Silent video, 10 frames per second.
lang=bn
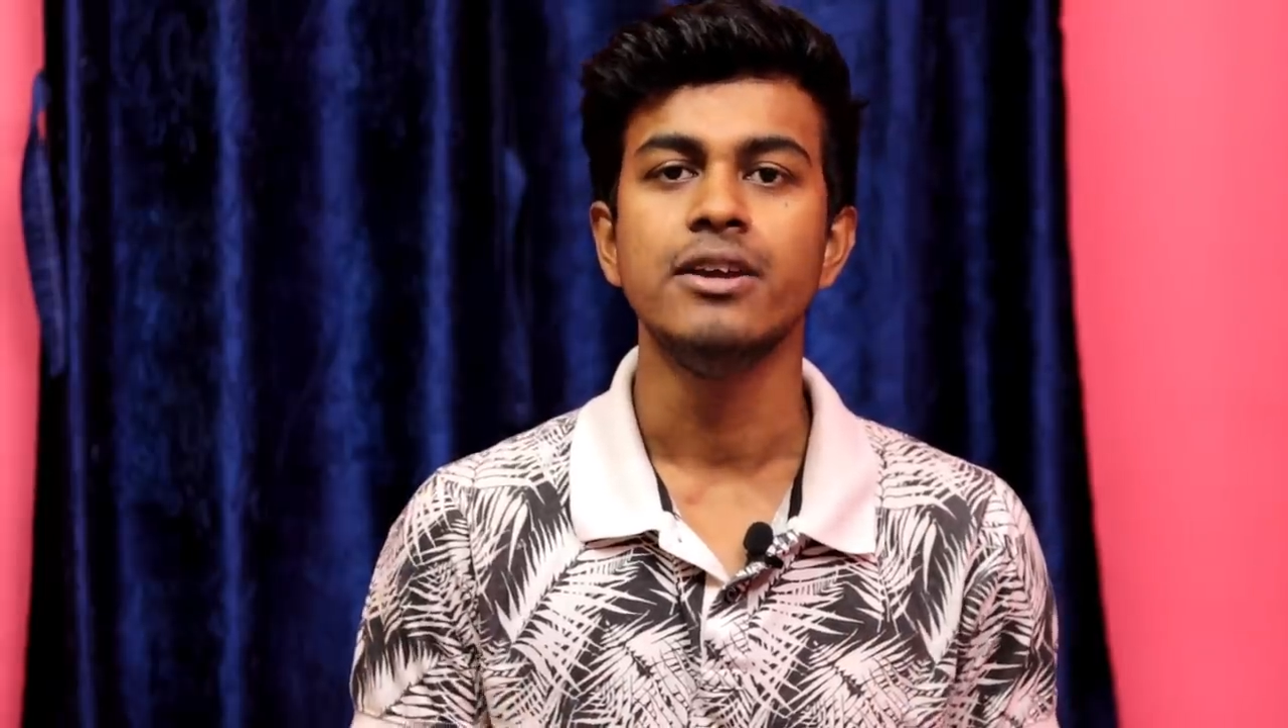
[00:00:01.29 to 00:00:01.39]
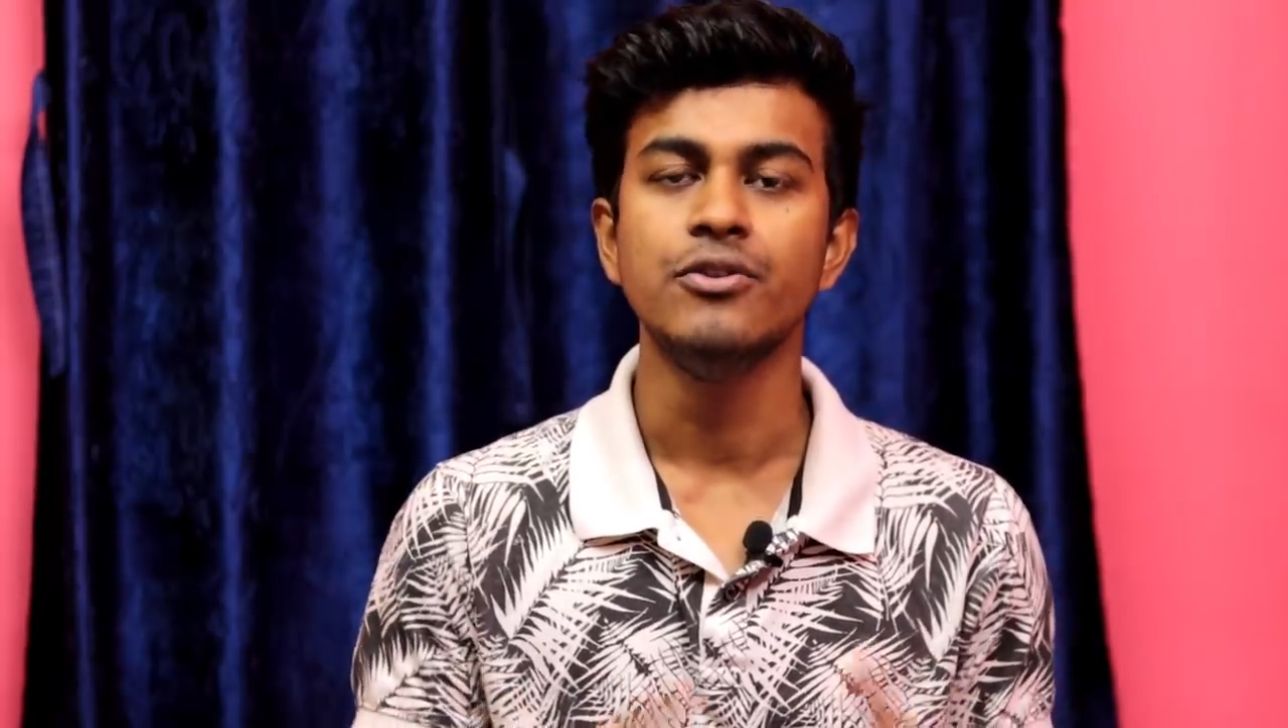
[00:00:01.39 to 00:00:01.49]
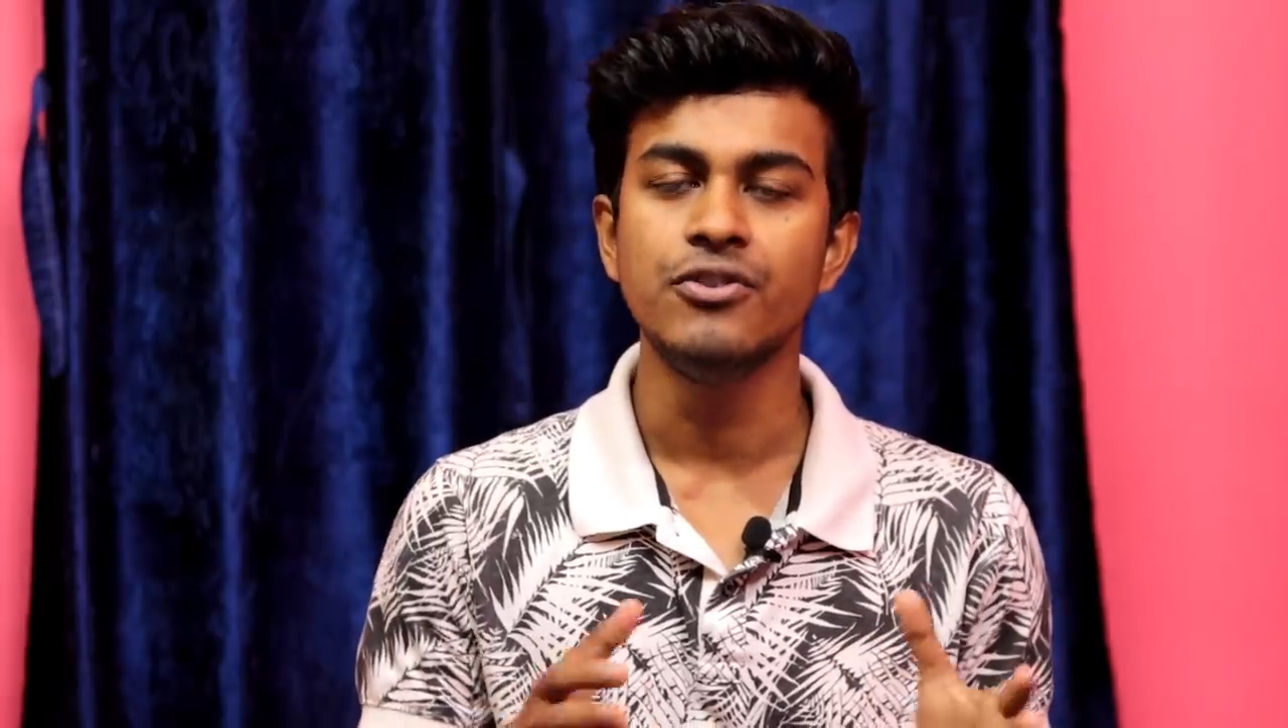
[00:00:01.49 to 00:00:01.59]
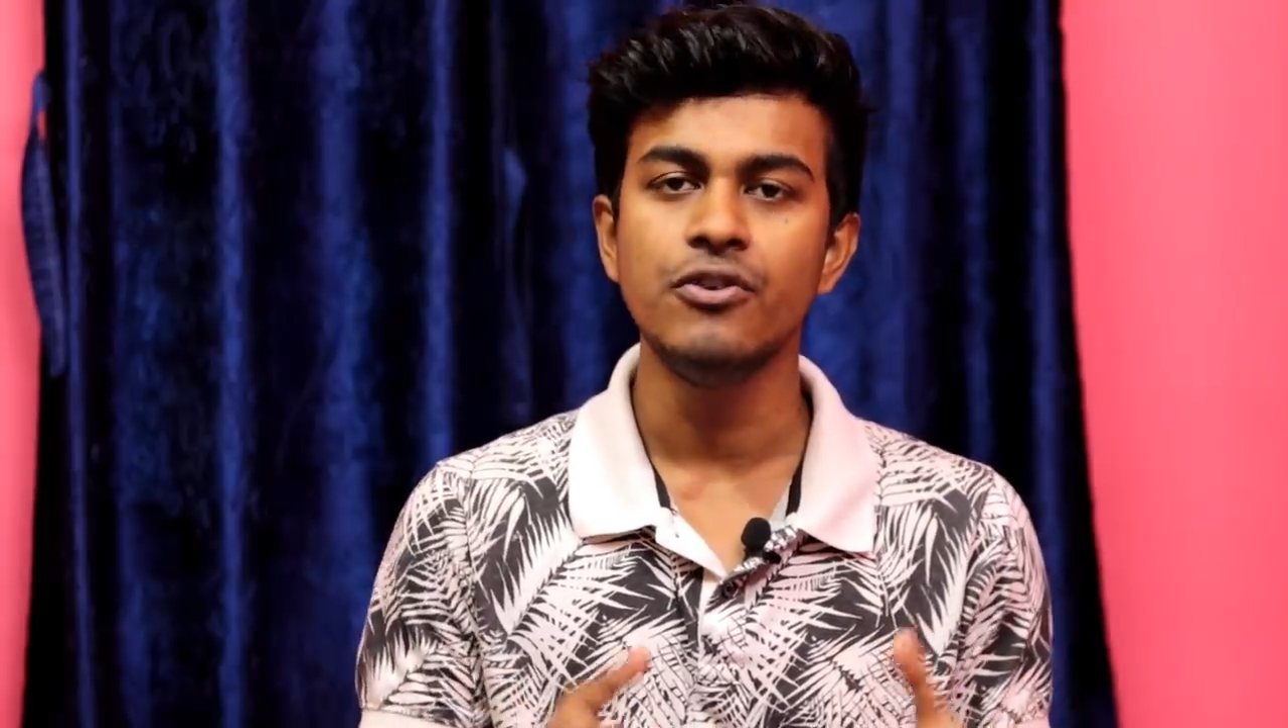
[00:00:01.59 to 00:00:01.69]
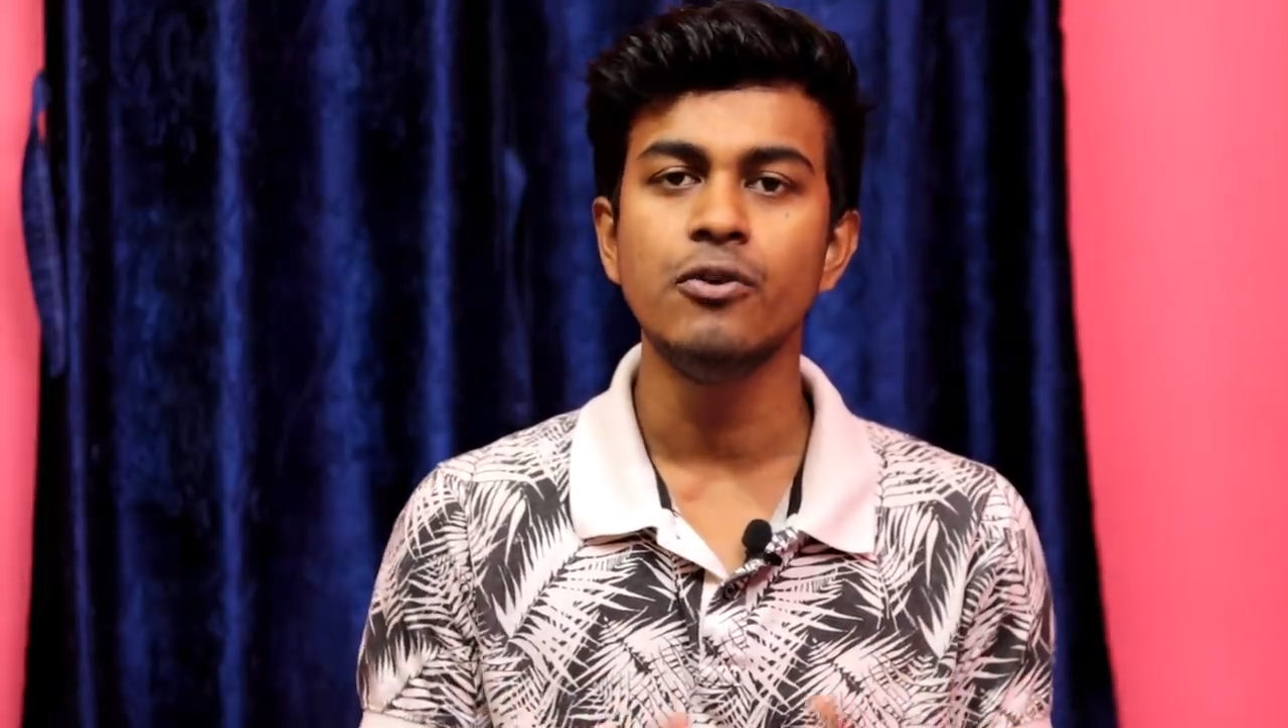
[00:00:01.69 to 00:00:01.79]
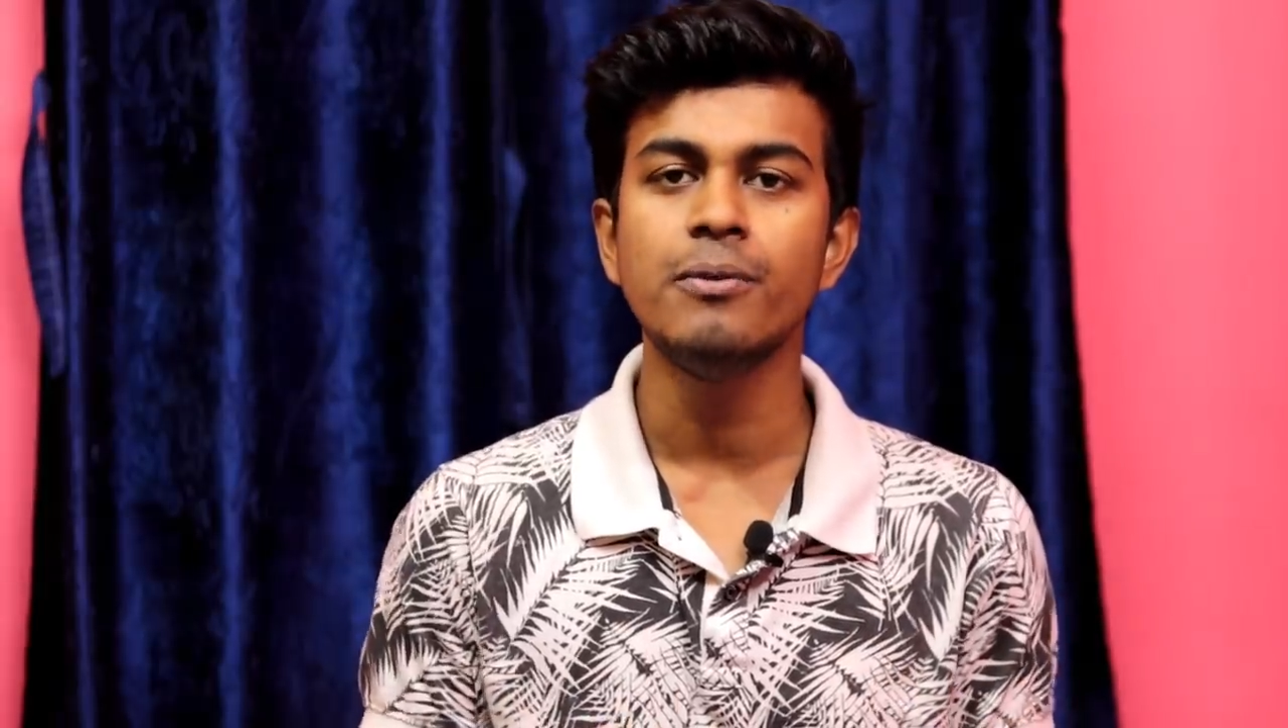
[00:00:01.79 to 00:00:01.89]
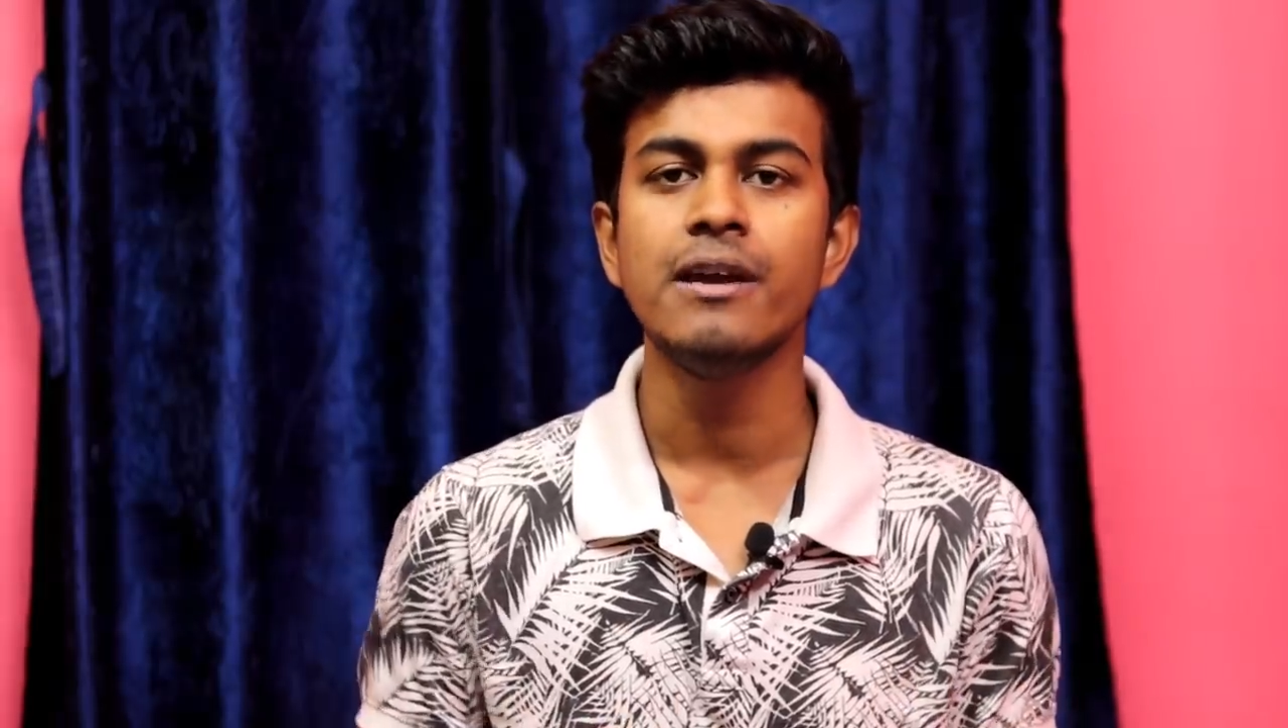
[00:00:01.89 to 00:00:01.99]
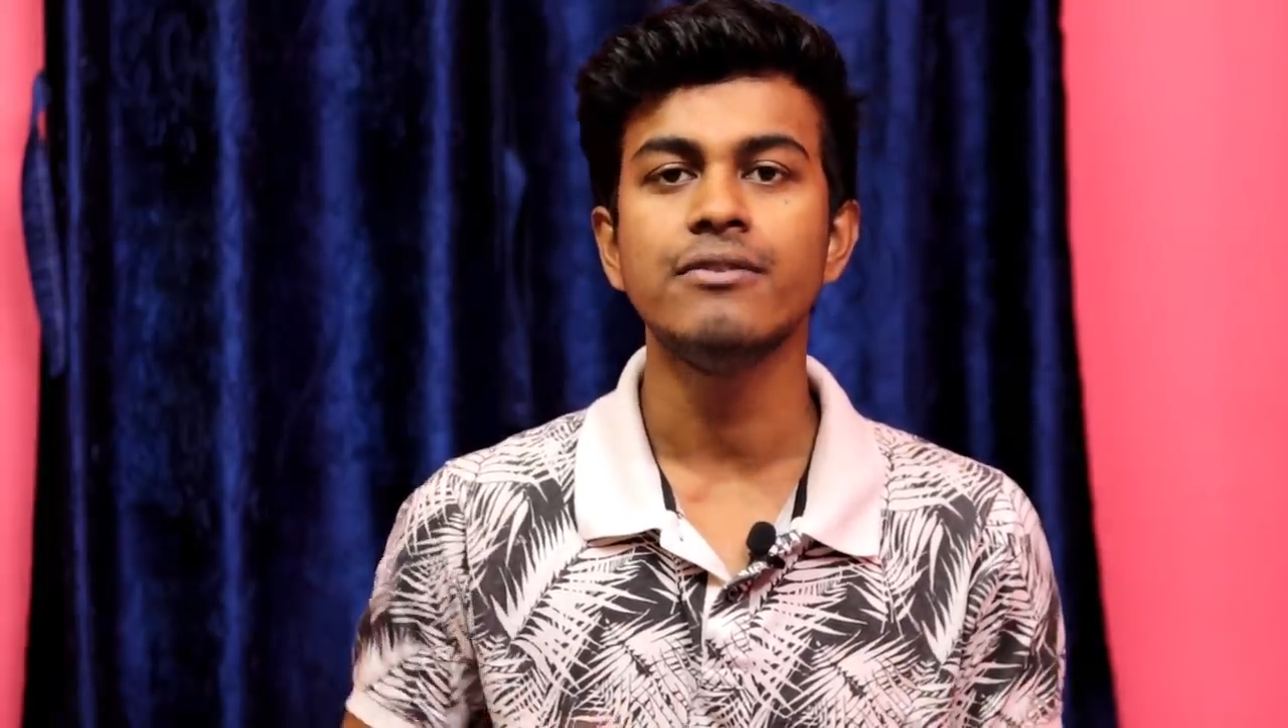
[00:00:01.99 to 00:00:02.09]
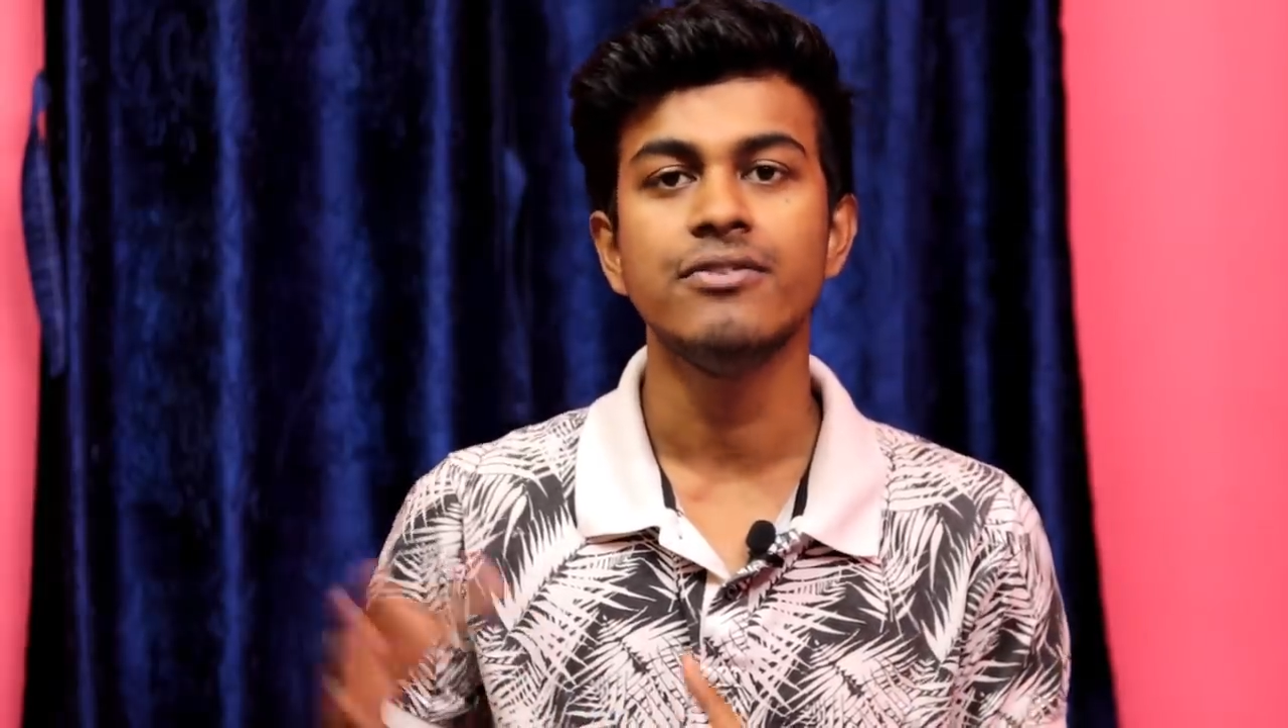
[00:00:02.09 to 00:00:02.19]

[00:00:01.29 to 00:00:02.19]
ইউটিউবে